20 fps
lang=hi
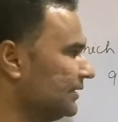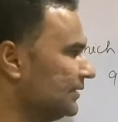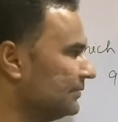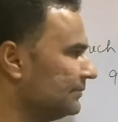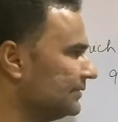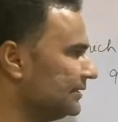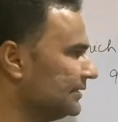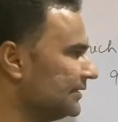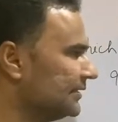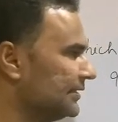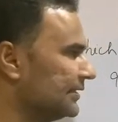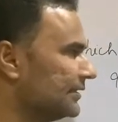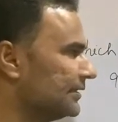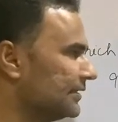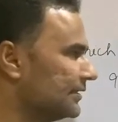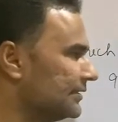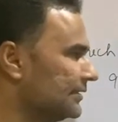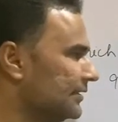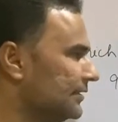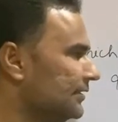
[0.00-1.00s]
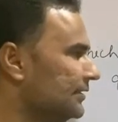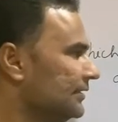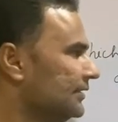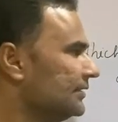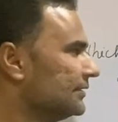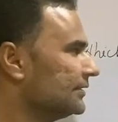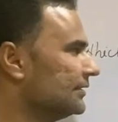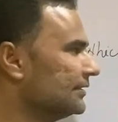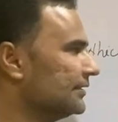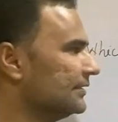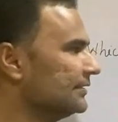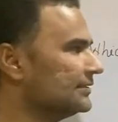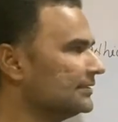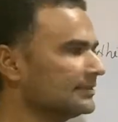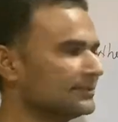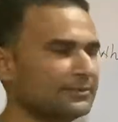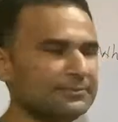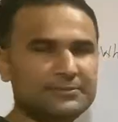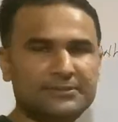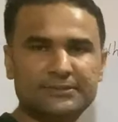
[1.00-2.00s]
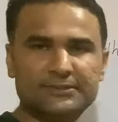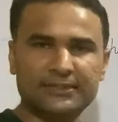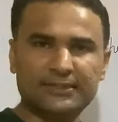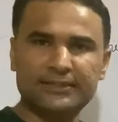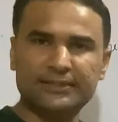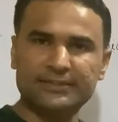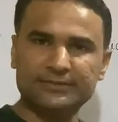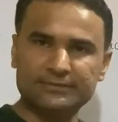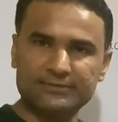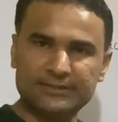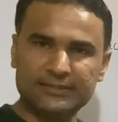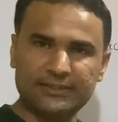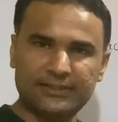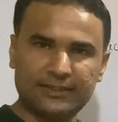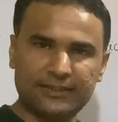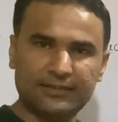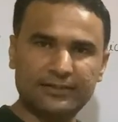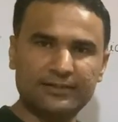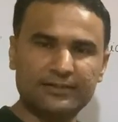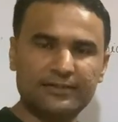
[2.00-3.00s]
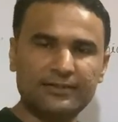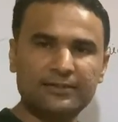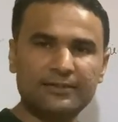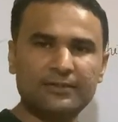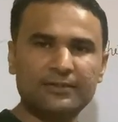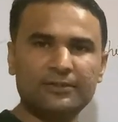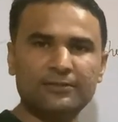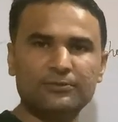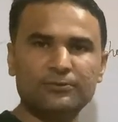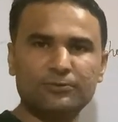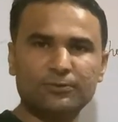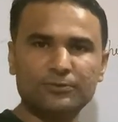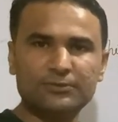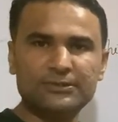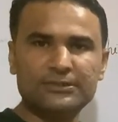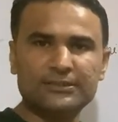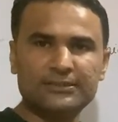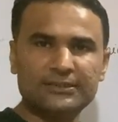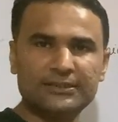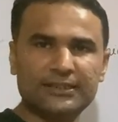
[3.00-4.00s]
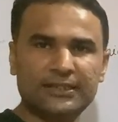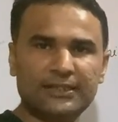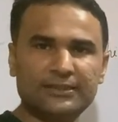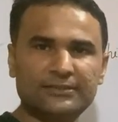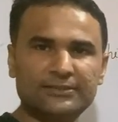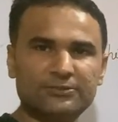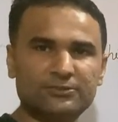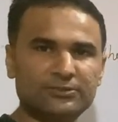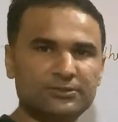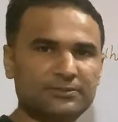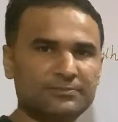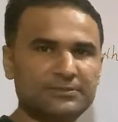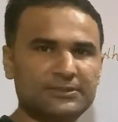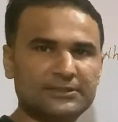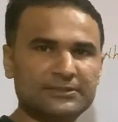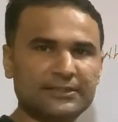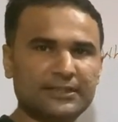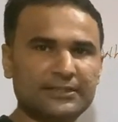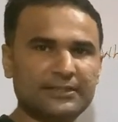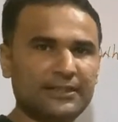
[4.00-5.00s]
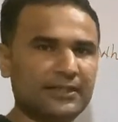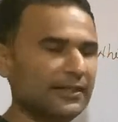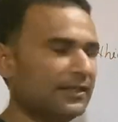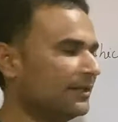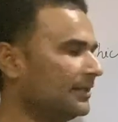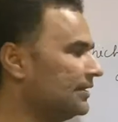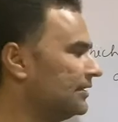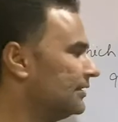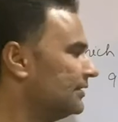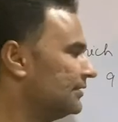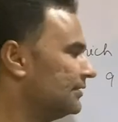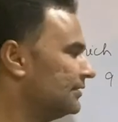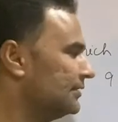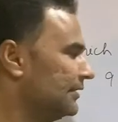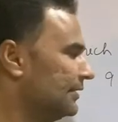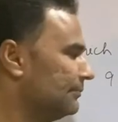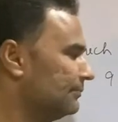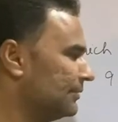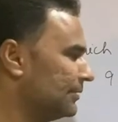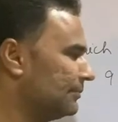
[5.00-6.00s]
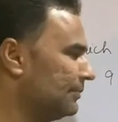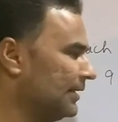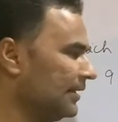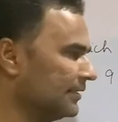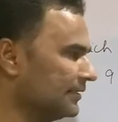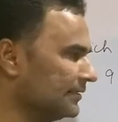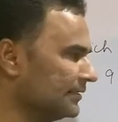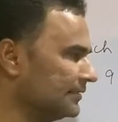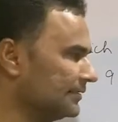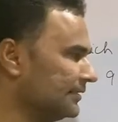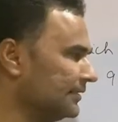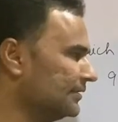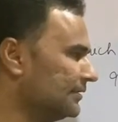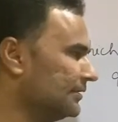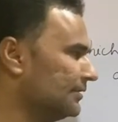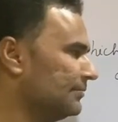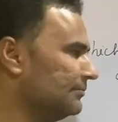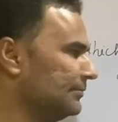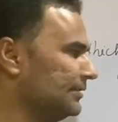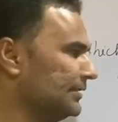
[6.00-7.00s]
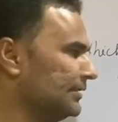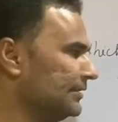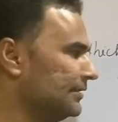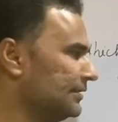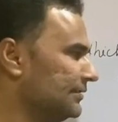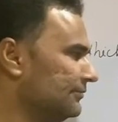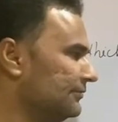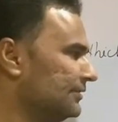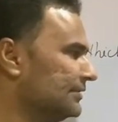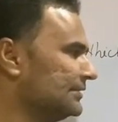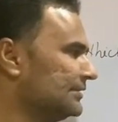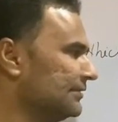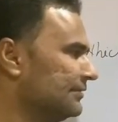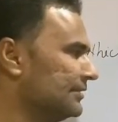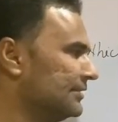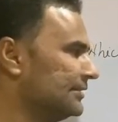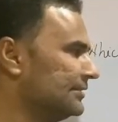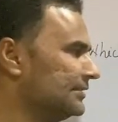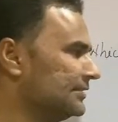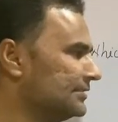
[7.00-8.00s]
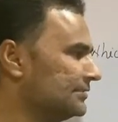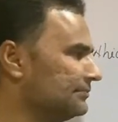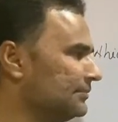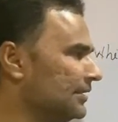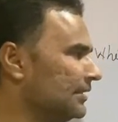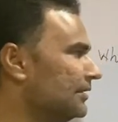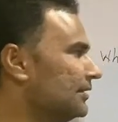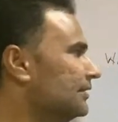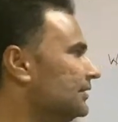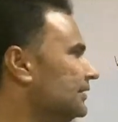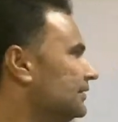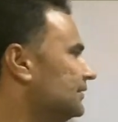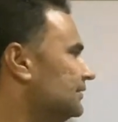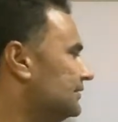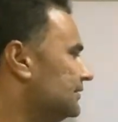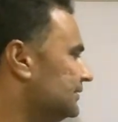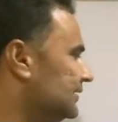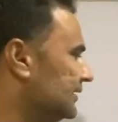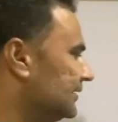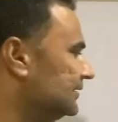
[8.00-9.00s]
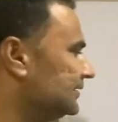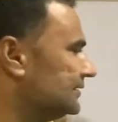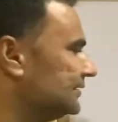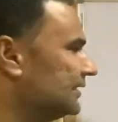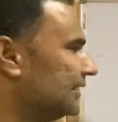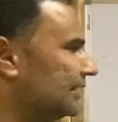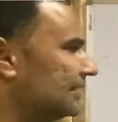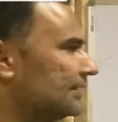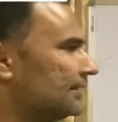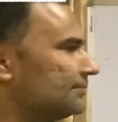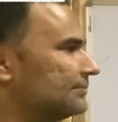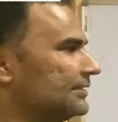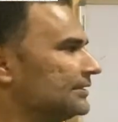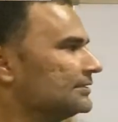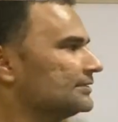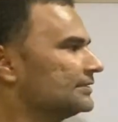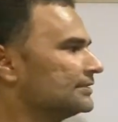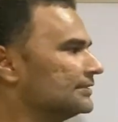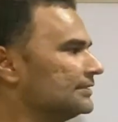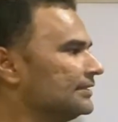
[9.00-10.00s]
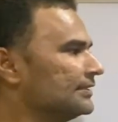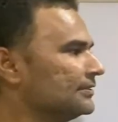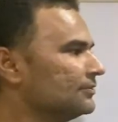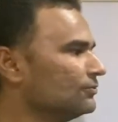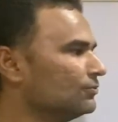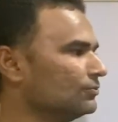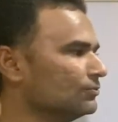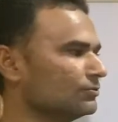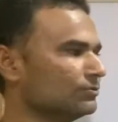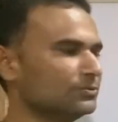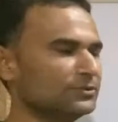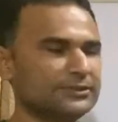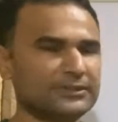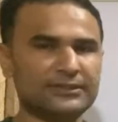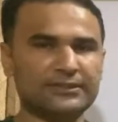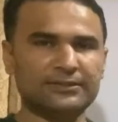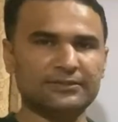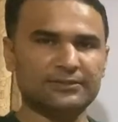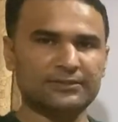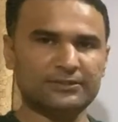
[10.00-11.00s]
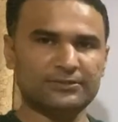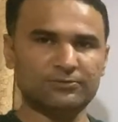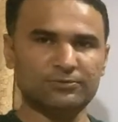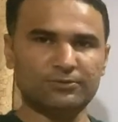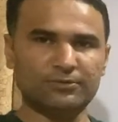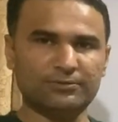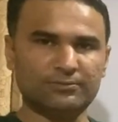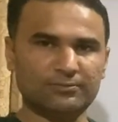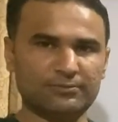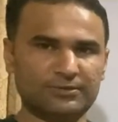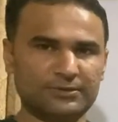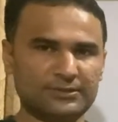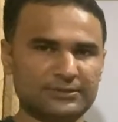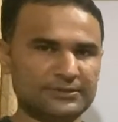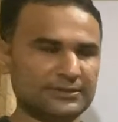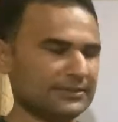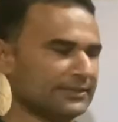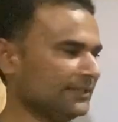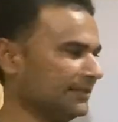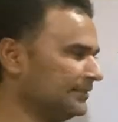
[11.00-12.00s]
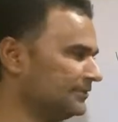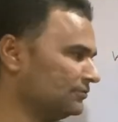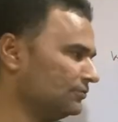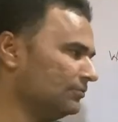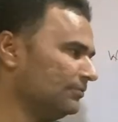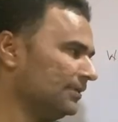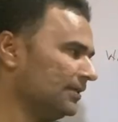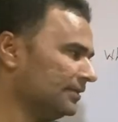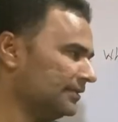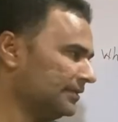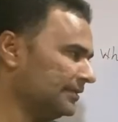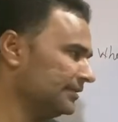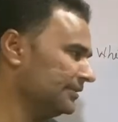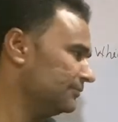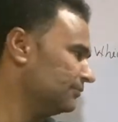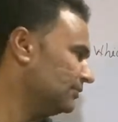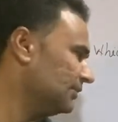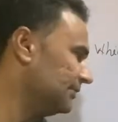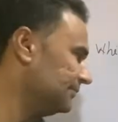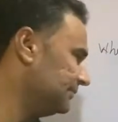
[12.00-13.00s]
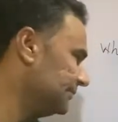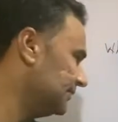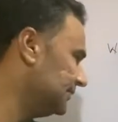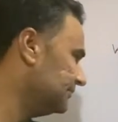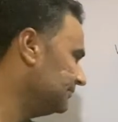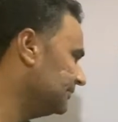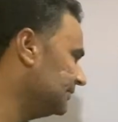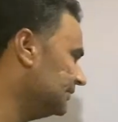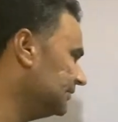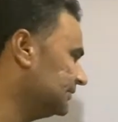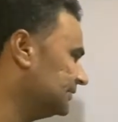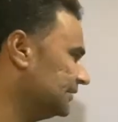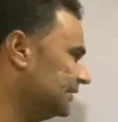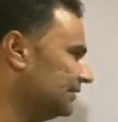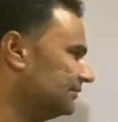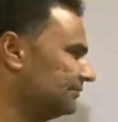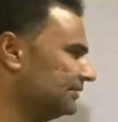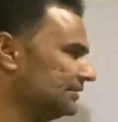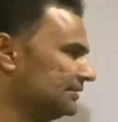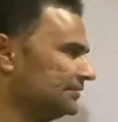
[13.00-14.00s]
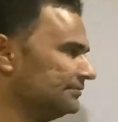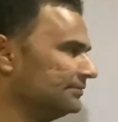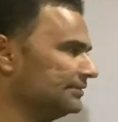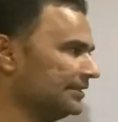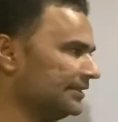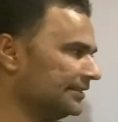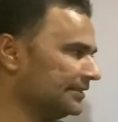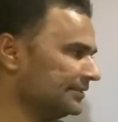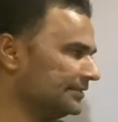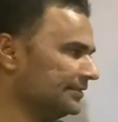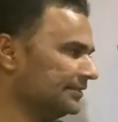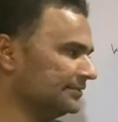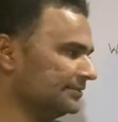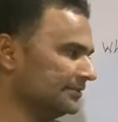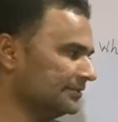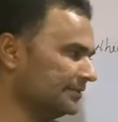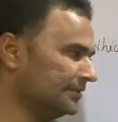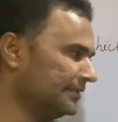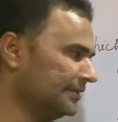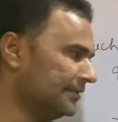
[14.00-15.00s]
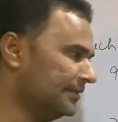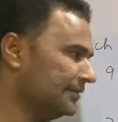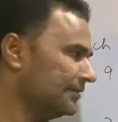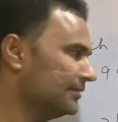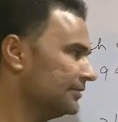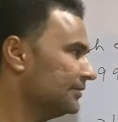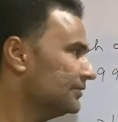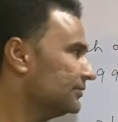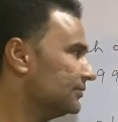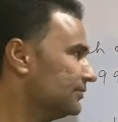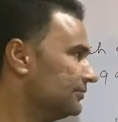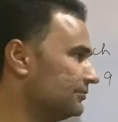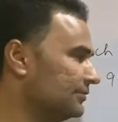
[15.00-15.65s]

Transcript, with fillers: हमें ये देखना था कि किसके सबसे ज़्यादा डिवीज़न है कौन सी संख्या है जिसको सबसे ज़्यादा नंबर भाग करते हैं हमें सिक्स मिला ये इजी है आप देख सकते हैं कि कौन कौन से इसको संख्याएं इसको भाग करेंगे वो आप इस विधि से या वैसे भी डायरेक्ट देख सकते हैं तो